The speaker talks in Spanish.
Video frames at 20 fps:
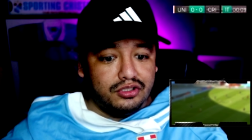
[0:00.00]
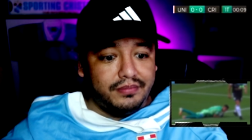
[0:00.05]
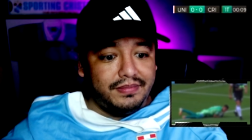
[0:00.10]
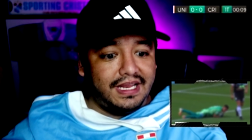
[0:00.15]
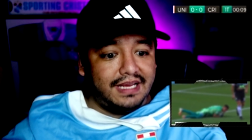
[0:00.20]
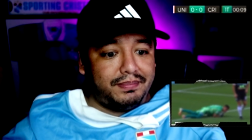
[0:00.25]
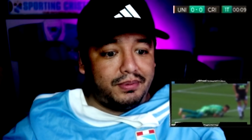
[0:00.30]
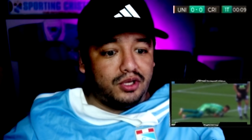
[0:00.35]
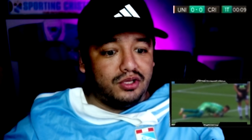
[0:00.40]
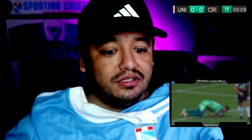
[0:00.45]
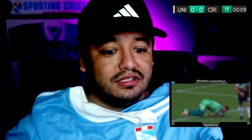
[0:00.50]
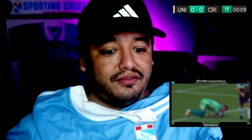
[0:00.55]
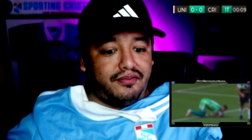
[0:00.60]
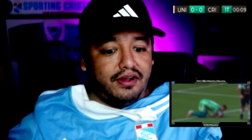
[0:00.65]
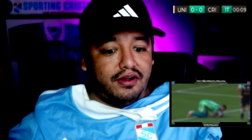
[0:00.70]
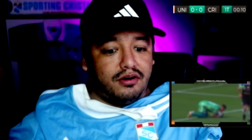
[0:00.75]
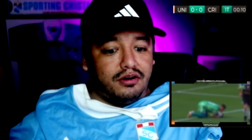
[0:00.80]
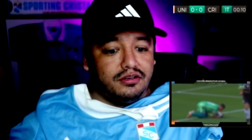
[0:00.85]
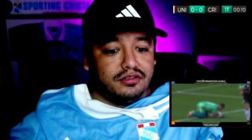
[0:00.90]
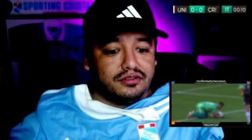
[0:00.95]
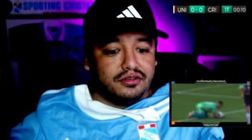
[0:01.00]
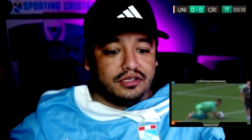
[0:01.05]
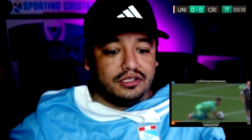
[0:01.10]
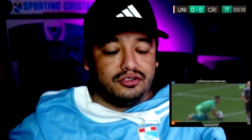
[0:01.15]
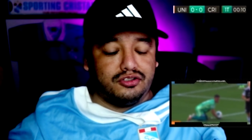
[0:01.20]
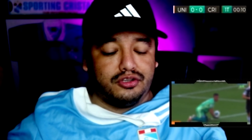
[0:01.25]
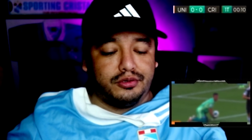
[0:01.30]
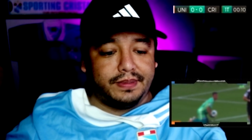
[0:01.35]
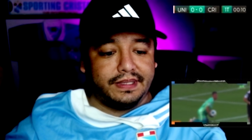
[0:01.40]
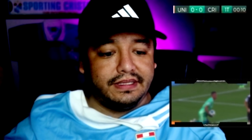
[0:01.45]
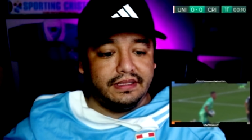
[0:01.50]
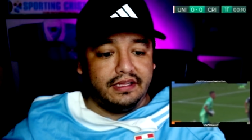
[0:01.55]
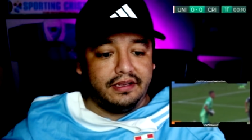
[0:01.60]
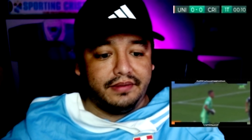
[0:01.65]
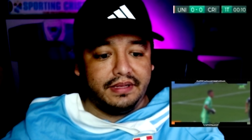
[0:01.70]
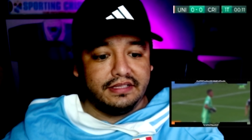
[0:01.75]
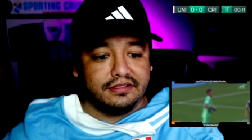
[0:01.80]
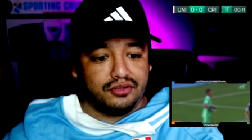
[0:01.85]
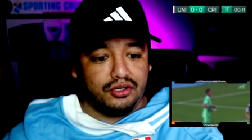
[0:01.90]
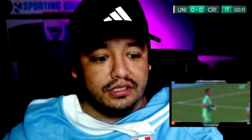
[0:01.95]
Mira por dónde se fue Corso. Quiso sorprender.
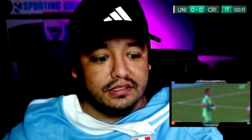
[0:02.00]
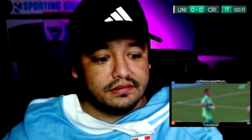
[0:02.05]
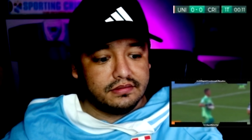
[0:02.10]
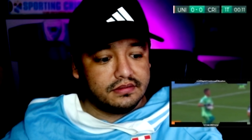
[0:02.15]
Bien, Solís.